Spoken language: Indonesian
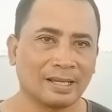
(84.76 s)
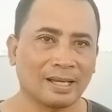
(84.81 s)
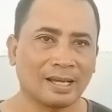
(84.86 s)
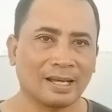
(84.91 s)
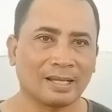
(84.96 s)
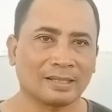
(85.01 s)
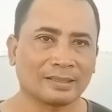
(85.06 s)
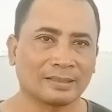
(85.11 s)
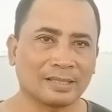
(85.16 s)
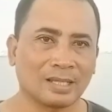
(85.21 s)

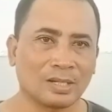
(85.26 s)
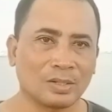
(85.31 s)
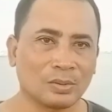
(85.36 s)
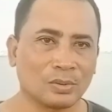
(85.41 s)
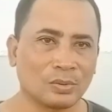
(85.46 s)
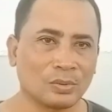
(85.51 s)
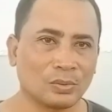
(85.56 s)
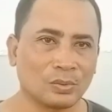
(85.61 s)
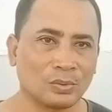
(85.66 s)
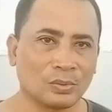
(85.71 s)

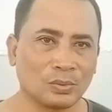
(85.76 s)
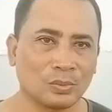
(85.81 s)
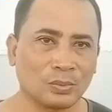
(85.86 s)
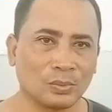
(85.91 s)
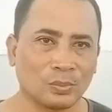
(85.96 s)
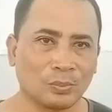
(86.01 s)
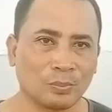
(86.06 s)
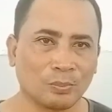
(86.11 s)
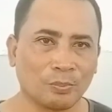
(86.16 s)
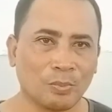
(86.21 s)
atau
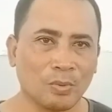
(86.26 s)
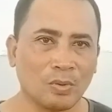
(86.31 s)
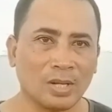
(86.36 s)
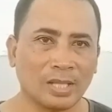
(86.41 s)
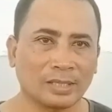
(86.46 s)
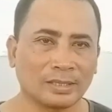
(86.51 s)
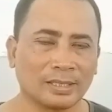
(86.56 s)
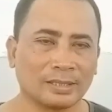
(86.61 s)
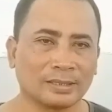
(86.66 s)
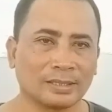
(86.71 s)

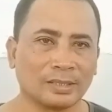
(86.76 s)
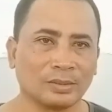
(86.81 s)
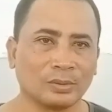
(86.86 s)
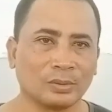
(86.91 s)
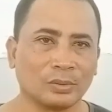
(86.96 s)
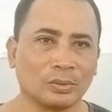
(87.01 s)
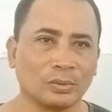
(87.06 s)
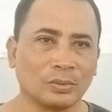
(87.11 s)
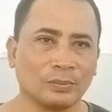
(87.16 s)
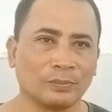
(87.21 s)
pola
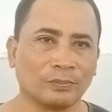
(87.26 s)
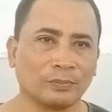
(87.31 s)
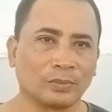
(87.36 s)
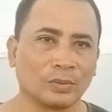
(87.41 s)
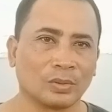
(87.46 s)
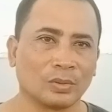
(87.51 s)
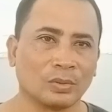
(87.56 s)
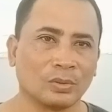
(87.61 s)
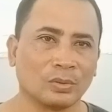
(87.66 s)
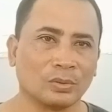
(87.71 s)
tertentu
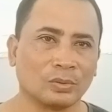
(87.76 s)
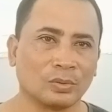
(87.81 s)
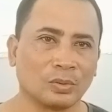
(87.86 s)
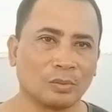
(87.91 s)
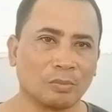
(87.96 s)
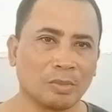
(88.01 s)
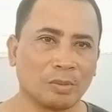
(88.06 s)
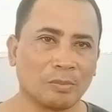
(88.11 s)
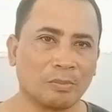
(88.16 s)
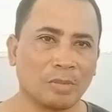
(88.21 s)
untuk
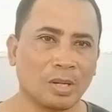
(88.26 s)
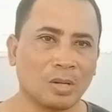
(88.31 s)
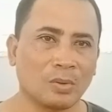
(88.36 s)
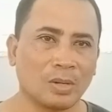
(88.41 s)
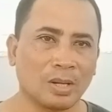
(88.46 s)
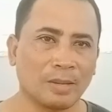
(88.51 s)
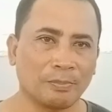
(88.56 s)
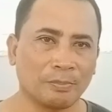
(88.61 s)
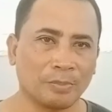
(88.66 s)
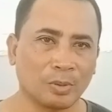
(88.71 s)

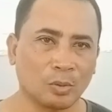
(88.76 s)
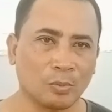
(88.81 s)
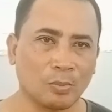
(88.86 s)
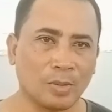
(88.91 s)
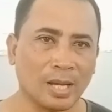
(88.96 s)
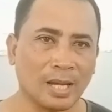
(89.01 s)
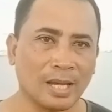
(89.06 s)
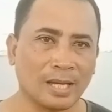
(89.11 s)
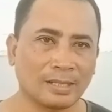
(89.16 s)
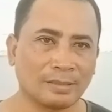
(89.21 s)
membawa
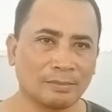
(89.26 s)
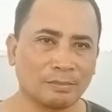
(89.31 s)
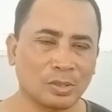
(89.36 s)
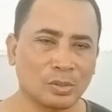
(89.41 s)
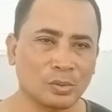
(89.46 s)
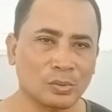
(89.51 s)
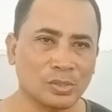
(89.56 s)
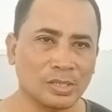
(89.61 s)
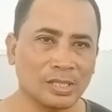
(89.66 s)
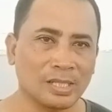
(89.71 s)
perubahan
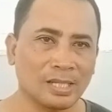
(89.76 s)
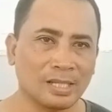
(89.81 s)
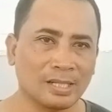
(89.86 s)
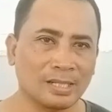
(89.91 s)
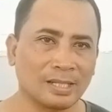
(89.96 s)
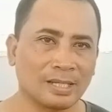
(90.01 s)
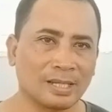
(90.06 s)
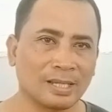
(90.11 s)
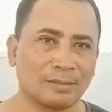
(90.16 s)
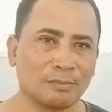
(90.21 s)
manusia
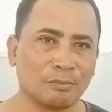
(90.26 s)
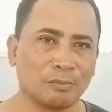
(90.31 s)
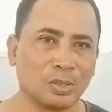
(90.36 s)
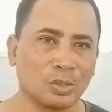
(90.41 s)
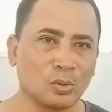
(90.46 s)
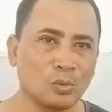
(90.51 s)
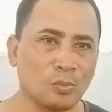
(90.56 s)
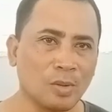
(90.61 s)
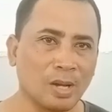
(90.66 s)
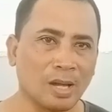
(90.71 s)
dengan
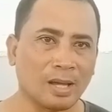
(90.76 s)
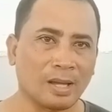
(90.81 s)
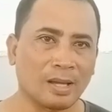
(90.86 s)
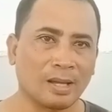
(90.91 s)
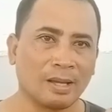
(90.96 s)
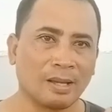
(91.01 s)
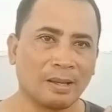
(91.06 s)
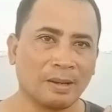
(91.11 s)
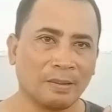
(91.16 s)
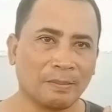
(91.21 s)
merubah
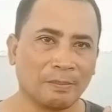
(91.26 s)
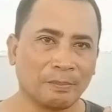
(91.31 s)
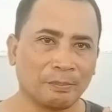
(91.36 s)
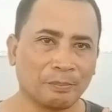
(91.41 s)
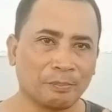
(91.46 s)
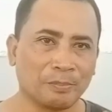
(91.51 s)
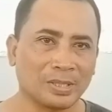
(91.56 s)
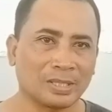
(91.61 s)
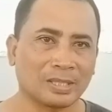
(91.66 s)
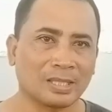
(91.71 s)

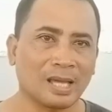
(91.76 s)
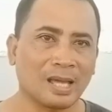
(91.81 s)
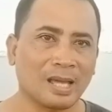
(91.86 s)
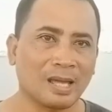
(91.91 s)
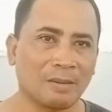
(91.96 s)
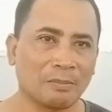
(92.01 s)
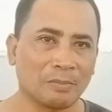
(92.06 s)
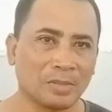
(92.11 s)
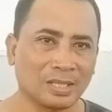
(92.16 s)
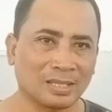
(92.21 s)

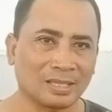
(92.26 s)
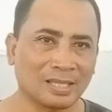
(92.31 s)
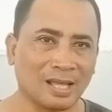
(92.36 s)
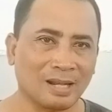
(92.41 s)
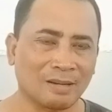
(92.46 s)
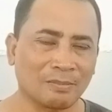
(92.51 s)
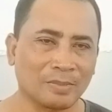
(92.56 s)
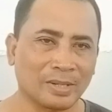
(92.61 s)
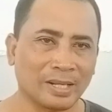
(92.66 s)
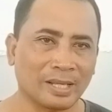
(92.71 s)
peta
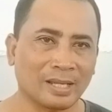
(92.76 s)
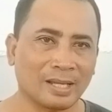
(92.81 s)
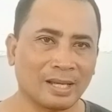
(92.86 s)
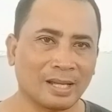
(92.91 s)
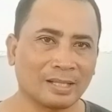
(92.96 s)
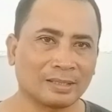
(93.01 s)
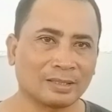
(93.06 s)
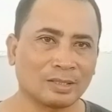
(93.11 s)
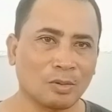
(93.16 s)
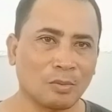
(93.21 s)
mental
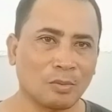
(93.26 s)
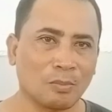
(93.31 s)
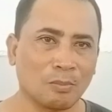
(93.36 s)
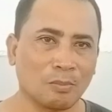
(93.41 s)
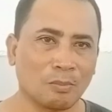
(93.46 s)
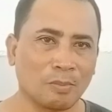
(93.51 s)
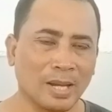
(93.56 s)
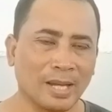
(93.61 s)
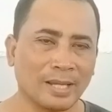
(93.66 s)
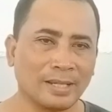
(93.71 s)
mereka atau
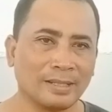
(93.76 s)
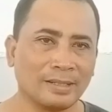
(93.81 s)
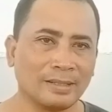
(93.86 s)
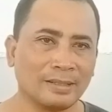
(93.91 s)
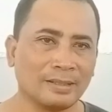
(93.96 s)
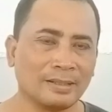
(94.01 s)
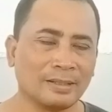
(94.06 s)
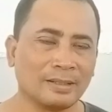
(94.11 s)
mind